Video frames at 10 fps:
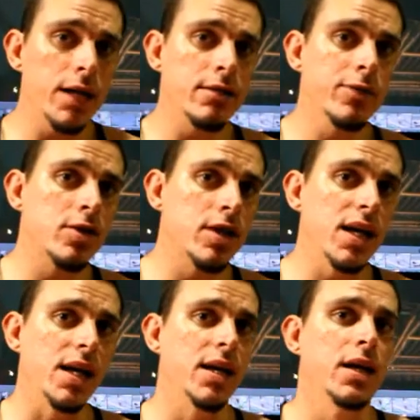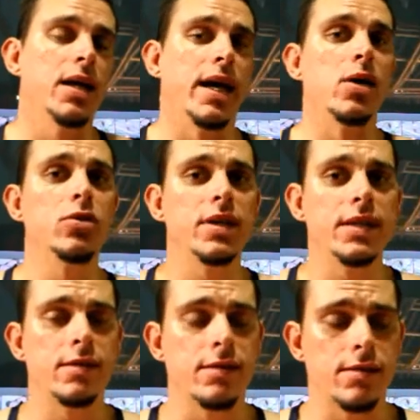se você é um
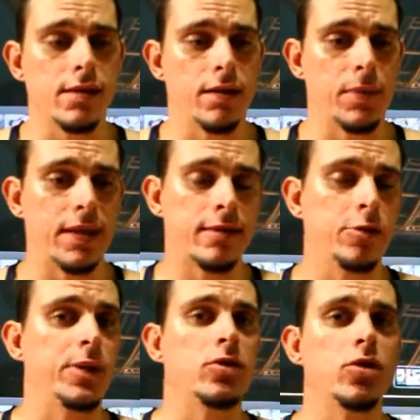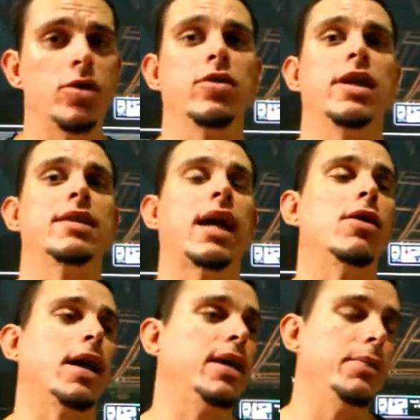desses, eh, uma dessas pessoas que entraram
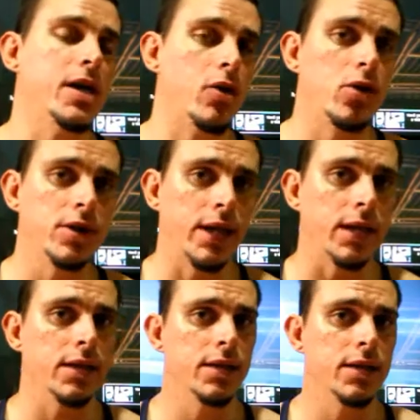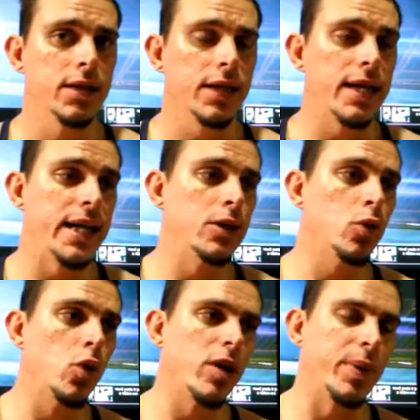na academia ontem, querendo
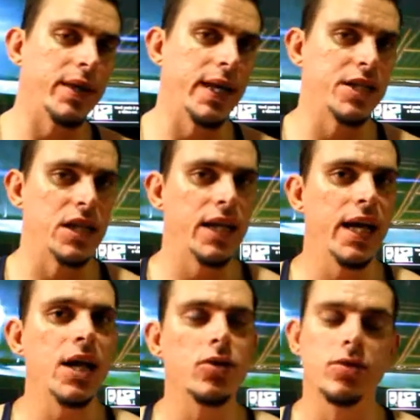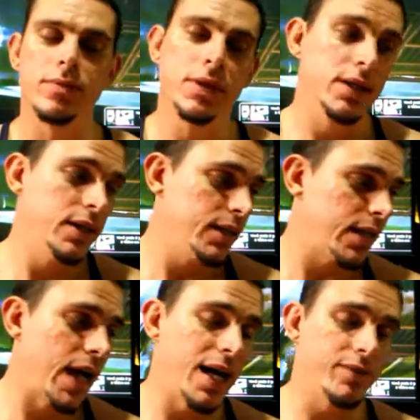corpo até janeiro,
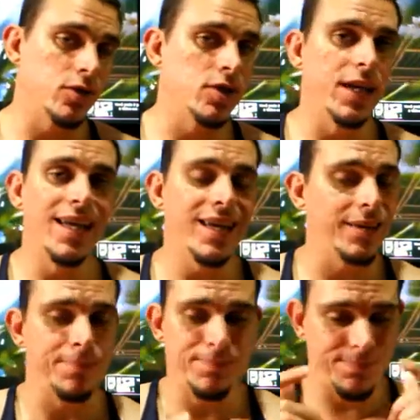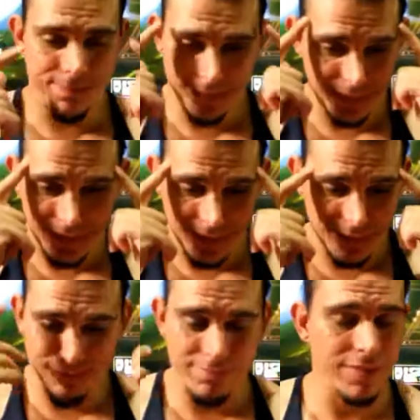cara, você.
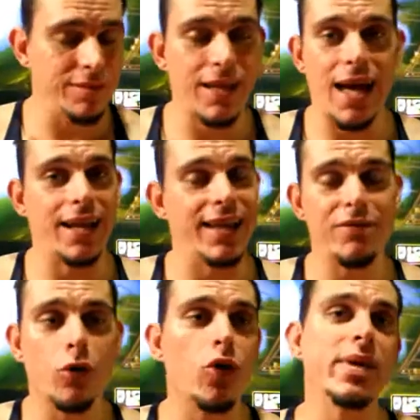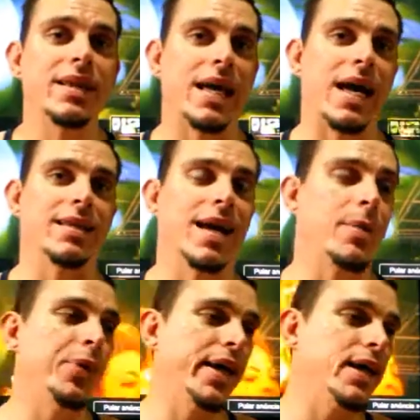Cara, nem vou comentar, tá?
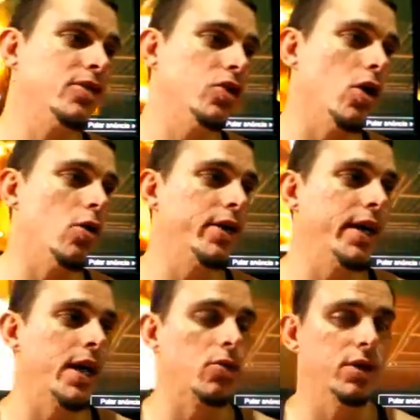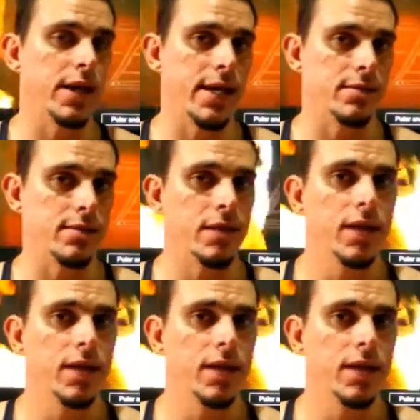Porque assim, ó, o que que acontece?